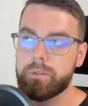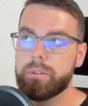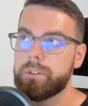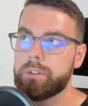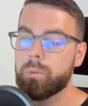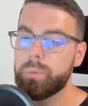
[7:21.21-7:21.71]

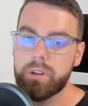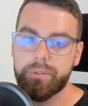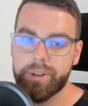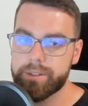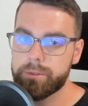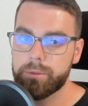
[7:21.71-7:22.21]
e,
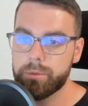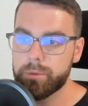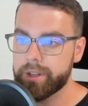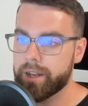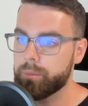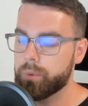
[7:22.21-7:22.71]
skomplikowania
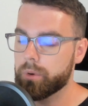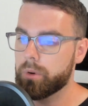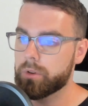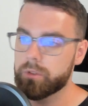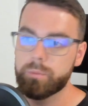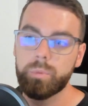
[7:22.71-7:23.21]
struktury
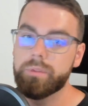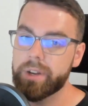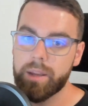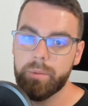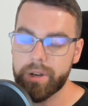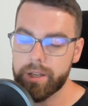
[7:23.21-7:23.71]
albo
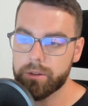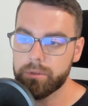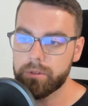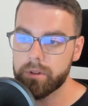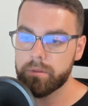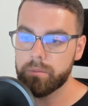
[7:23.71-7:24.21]
rozbudowania
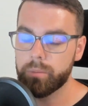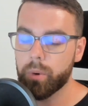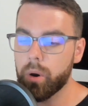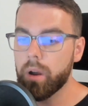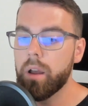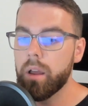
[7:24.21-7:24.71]
projektu,
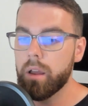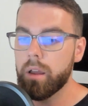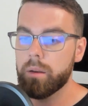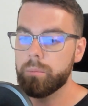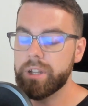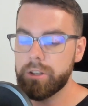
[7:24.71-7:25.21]
bo
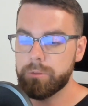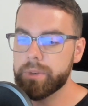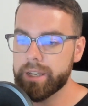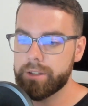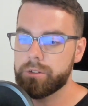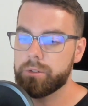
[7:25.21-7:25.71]
mieliśmy
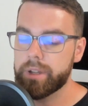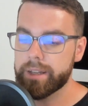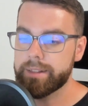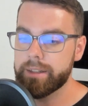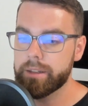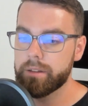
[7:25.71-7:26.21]
jakieś
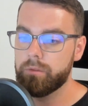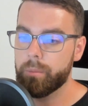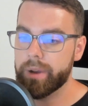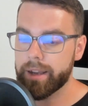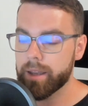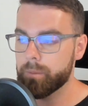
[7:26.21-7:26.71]
konkretne
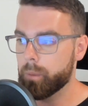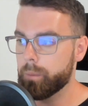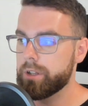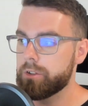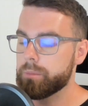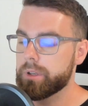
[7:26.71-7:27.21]
wymagania, bo
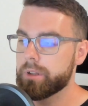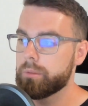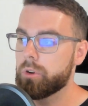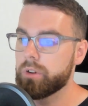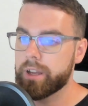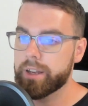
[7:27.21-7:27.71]
mieliśmy
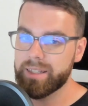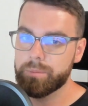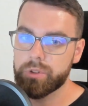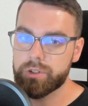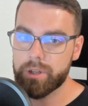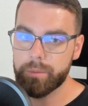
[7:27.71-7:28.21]
konkretne
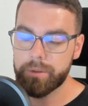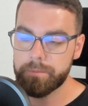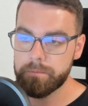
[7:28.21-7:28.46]
potrzeby